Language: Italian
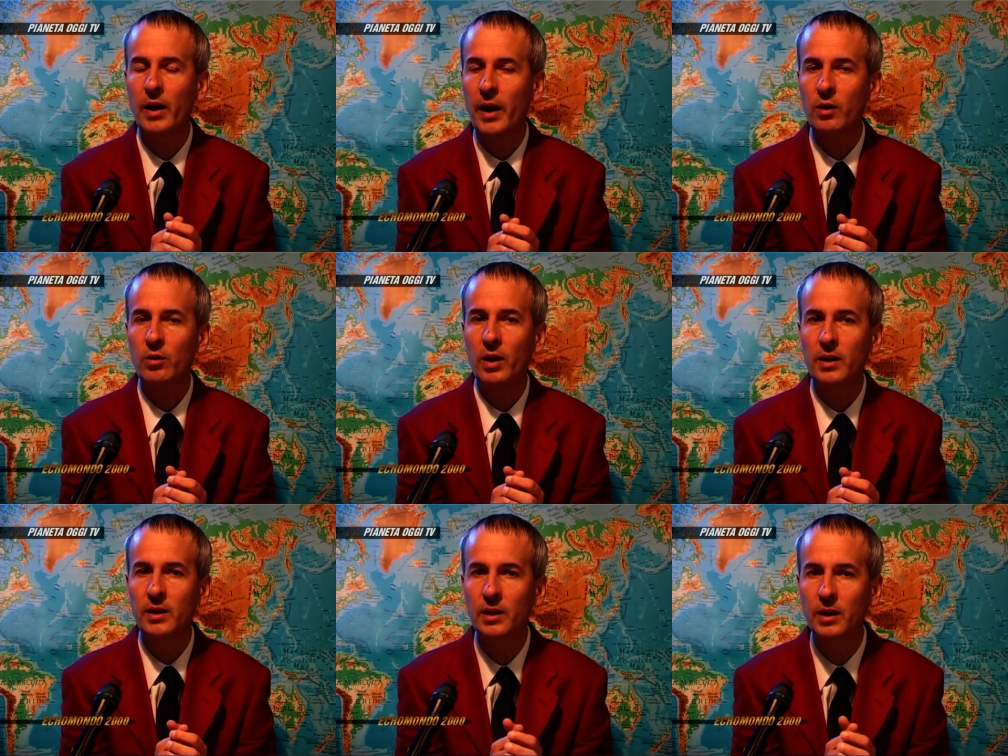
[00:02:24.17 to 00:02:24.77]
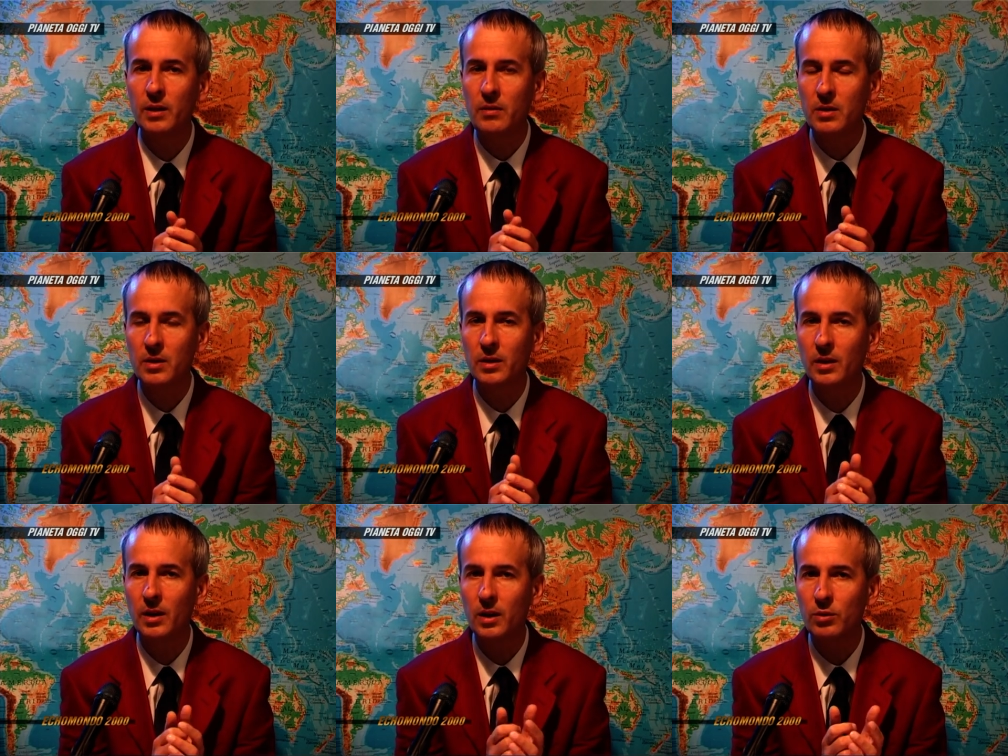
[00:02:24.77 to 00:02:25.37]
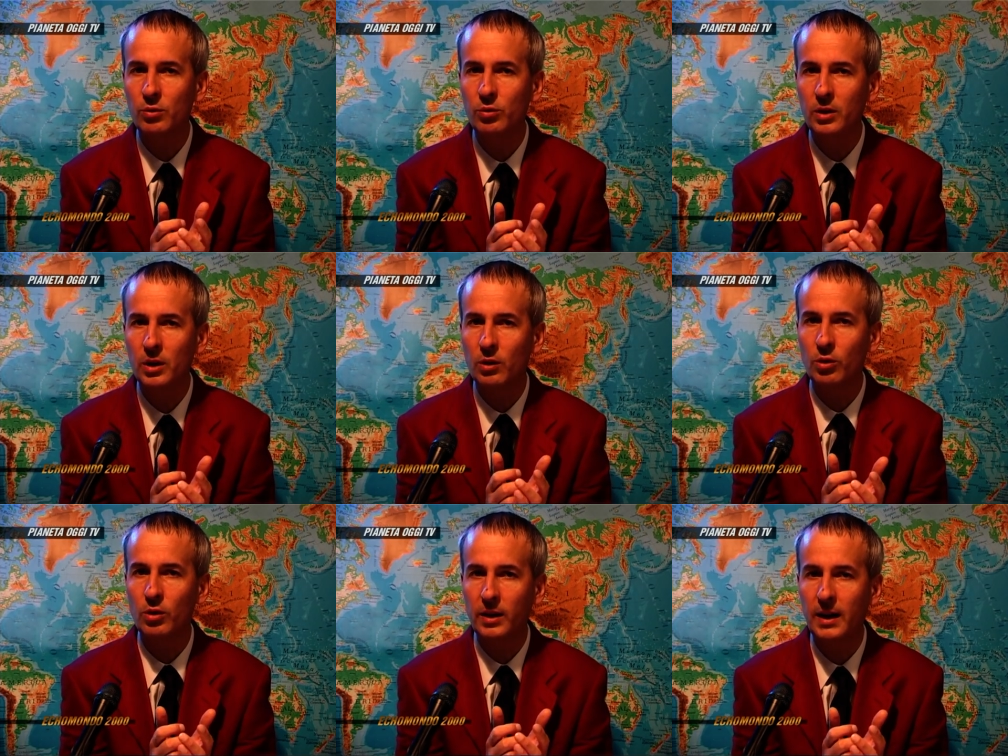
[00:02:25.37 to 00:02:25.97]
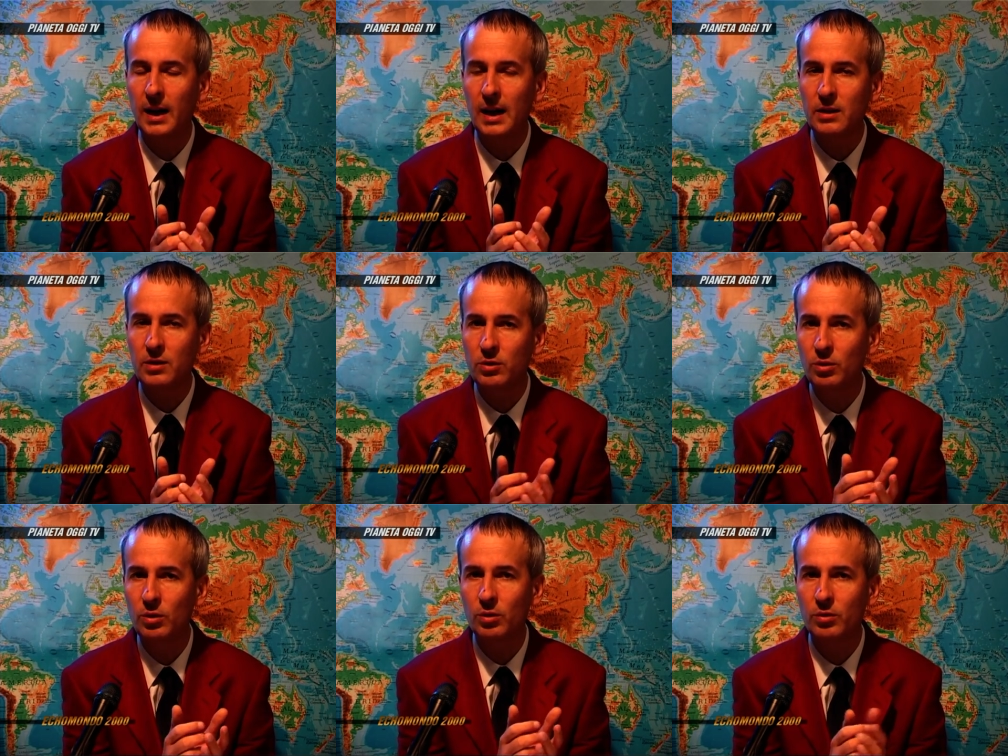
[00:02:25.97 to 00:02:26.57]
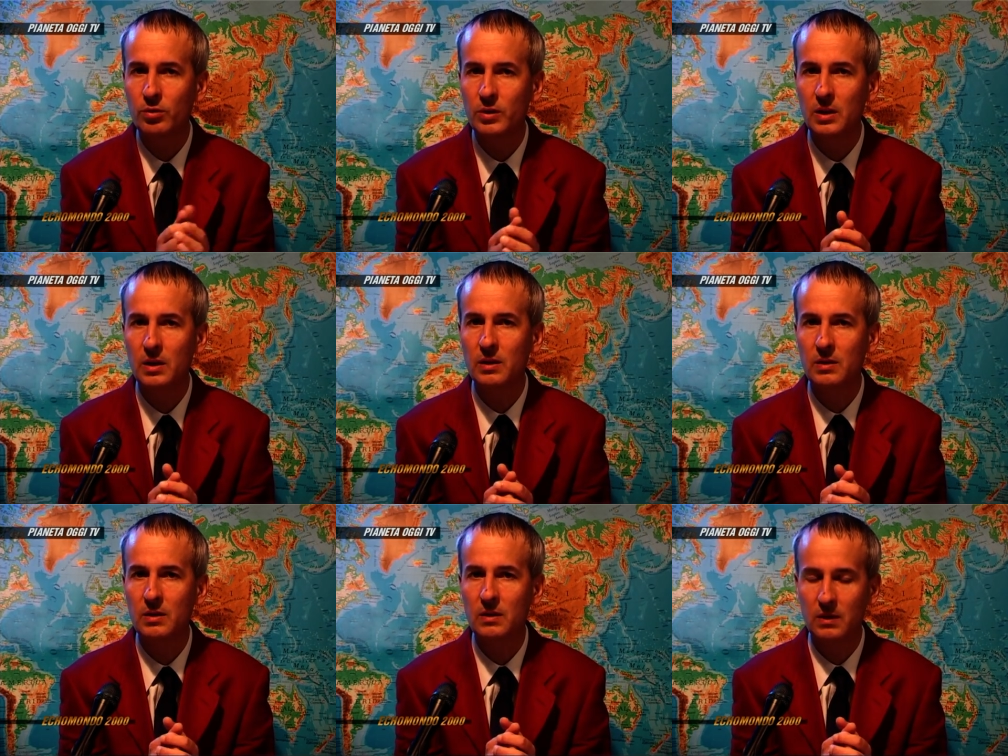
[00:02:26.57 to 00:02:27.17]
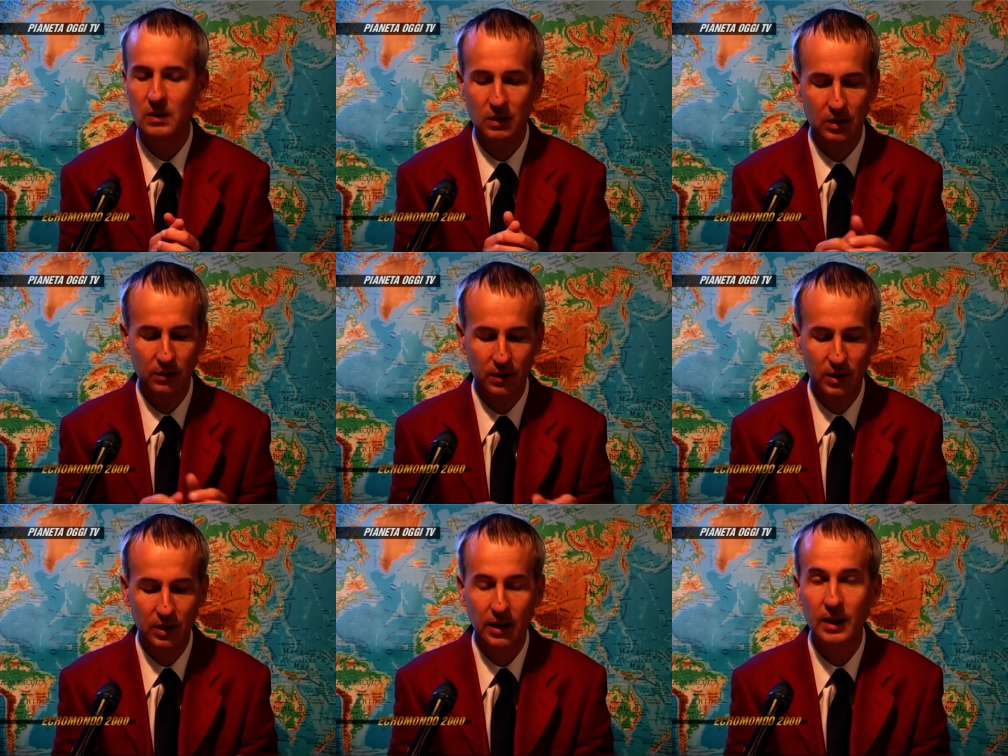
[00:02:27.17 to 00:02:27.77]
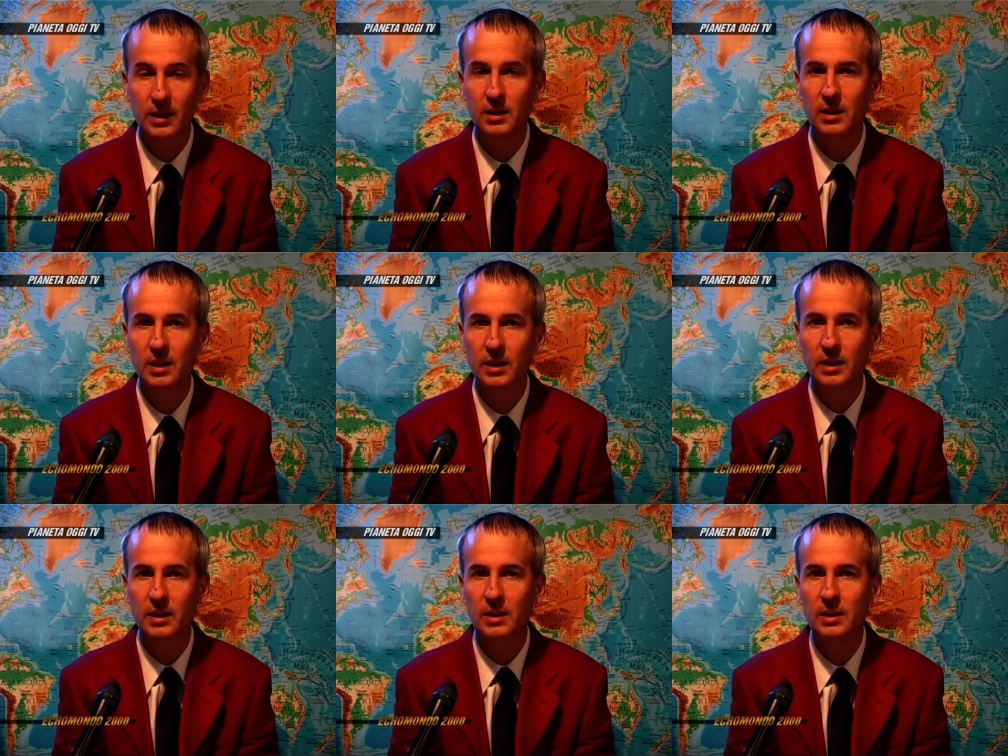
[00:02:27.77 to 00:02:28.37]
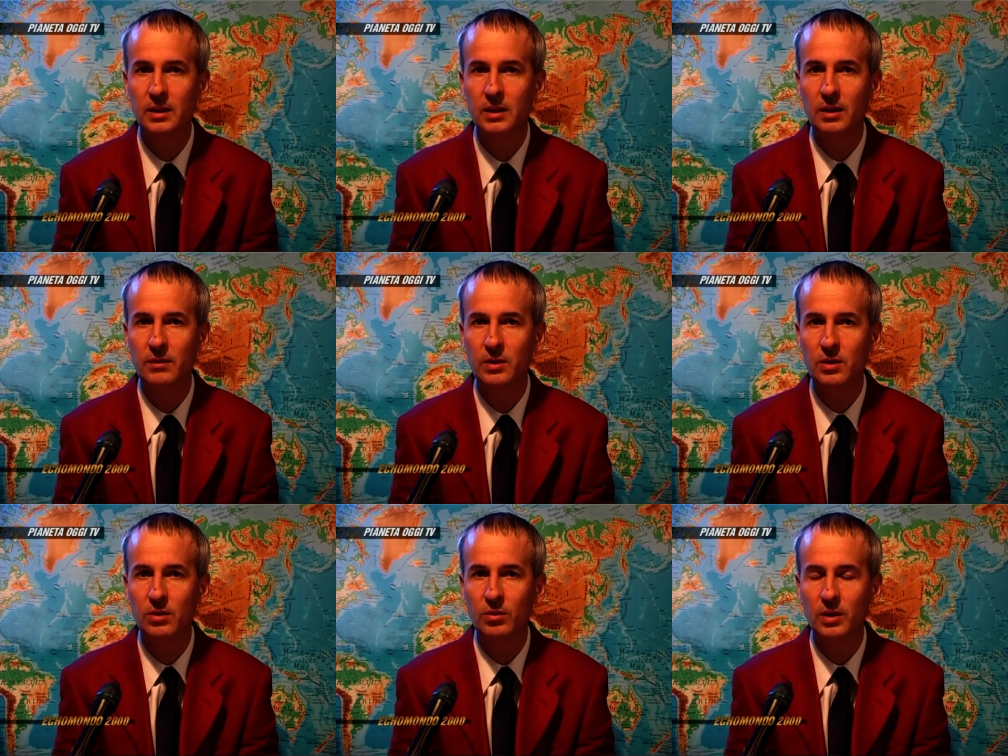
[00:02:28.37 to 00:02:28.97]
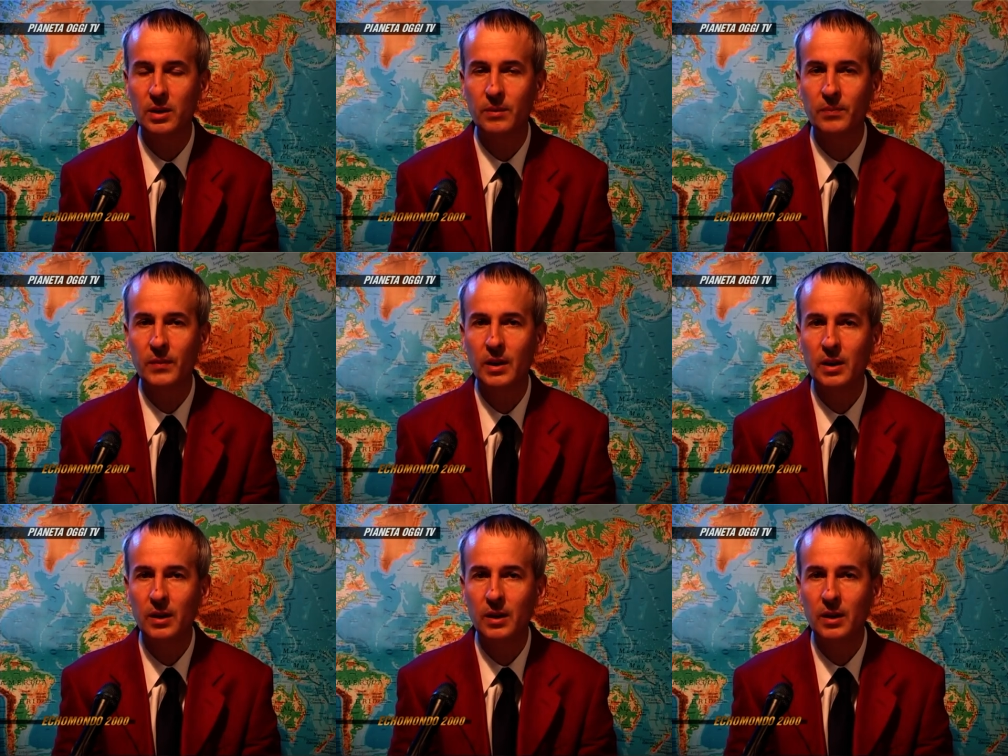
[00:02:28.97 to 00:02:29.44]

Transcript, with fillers: erano anche alcuni col casco, così si sentiva dire anche dalle televisioni, televisioni